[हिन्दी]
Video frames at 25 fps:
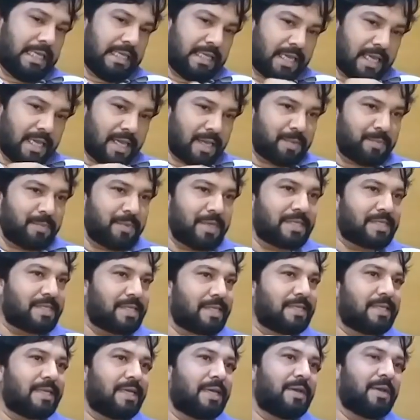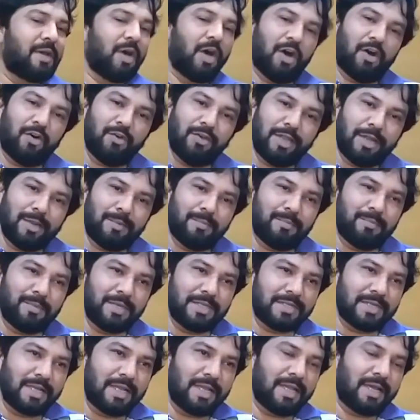ये एक मैसेज है और ये
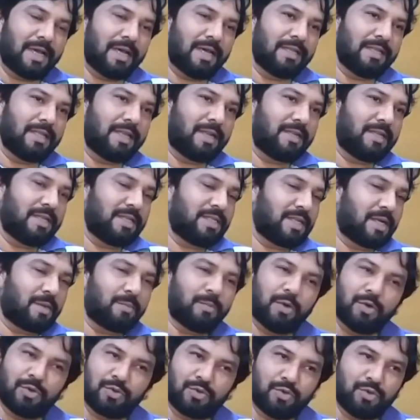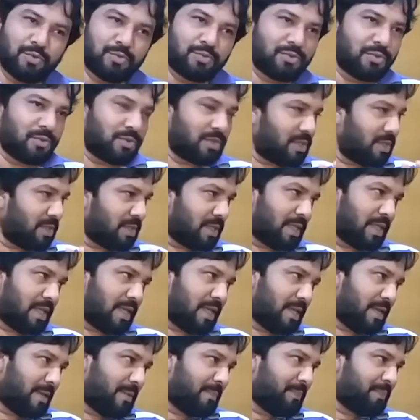मैसेज ला निर्देशक बहुत खूबसूरती से दे
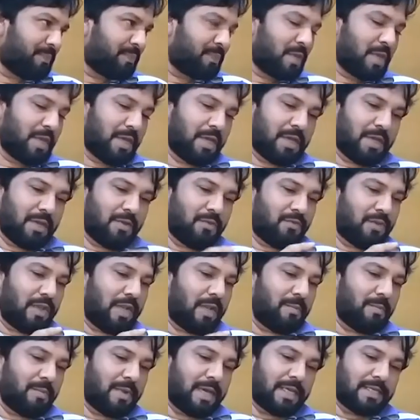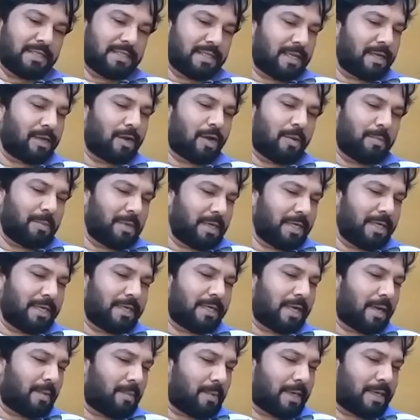है फिल्म में एक्शन कॉमेडी
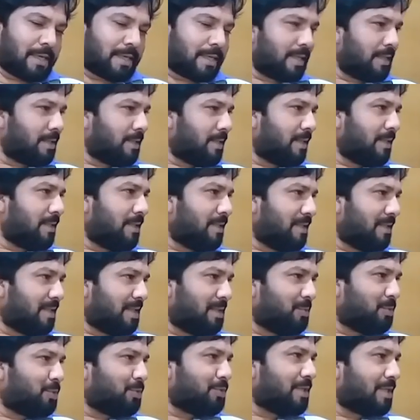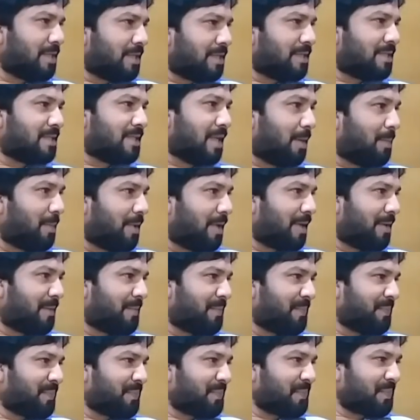ड्रामा ट्रेजिडी इमोशन सब है
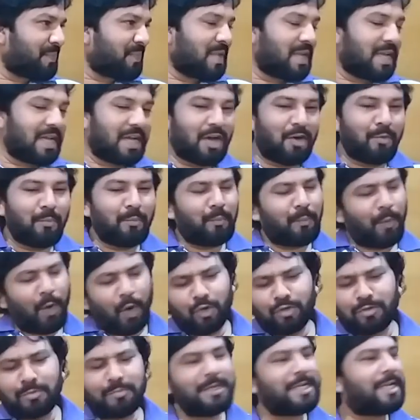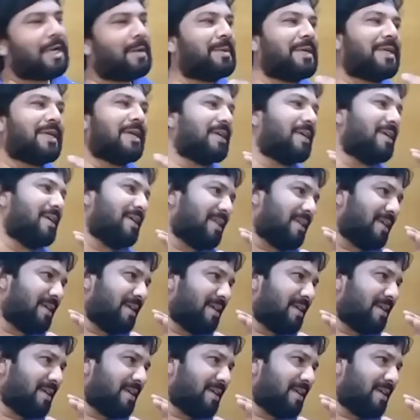और बहुत मीठा मीठा गीत है